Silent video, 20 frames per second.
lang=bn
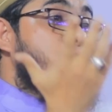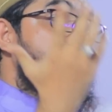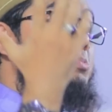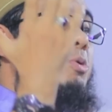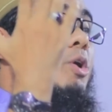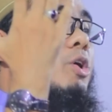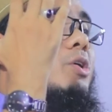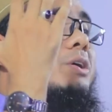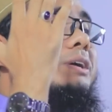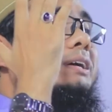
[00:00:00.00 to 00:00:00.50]

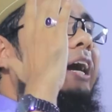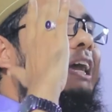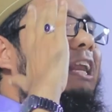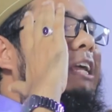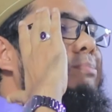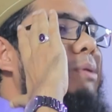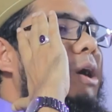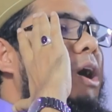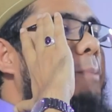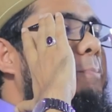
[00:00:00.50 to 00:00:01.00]
যুবক
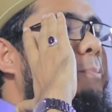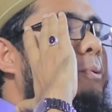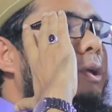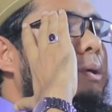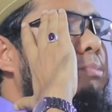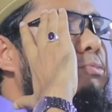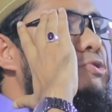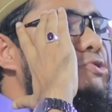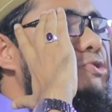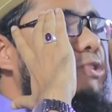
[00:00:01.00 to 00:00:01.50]
কালিমা
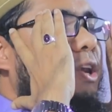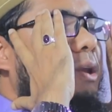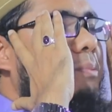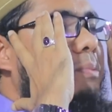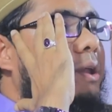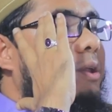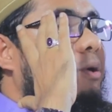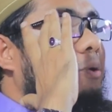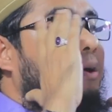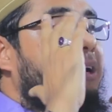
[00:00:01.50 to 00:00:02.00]
পড়ে
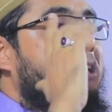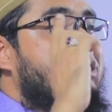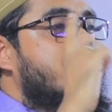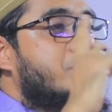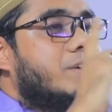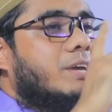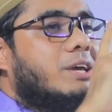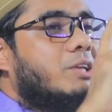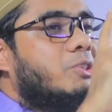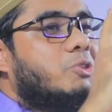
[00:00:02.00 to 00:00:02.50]
মুসলমান
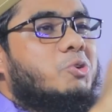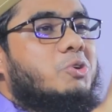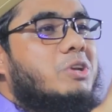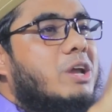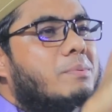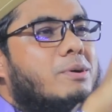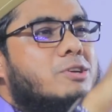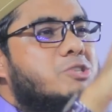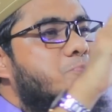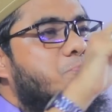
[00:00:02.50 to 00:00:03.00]
হয়েছে কিন্তু
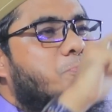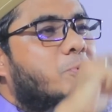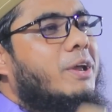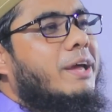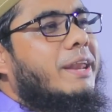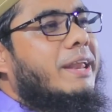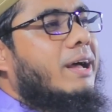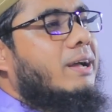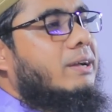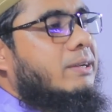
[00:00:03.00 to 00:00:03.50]
নামাজ
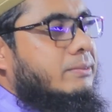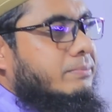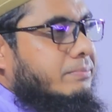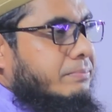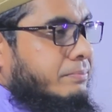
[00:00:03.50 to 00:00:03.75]
পড়ে না